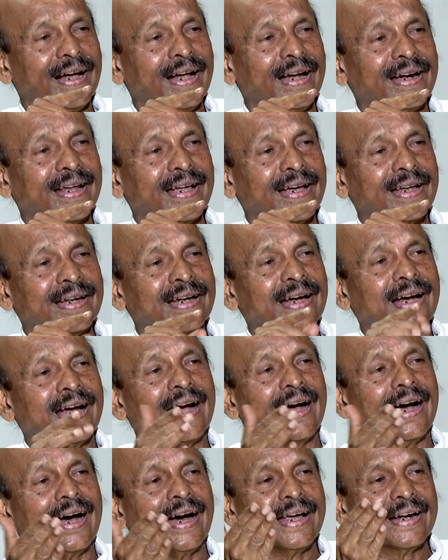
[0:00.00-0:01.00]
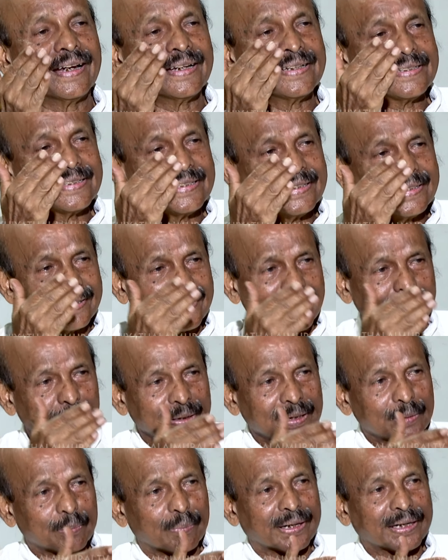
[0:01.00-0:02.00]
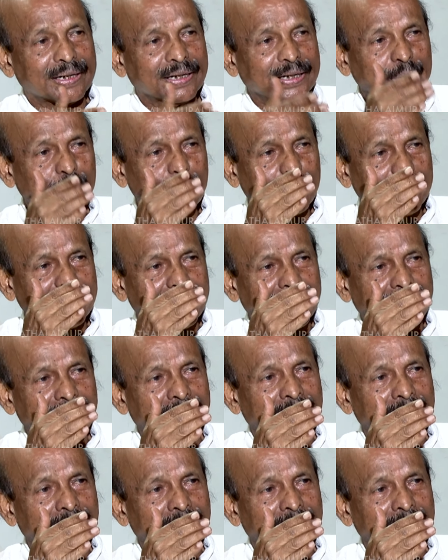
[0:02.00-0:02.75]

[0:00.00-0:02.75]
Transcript: ஆனால் அரசு தமிழ் மண்ணினுடைய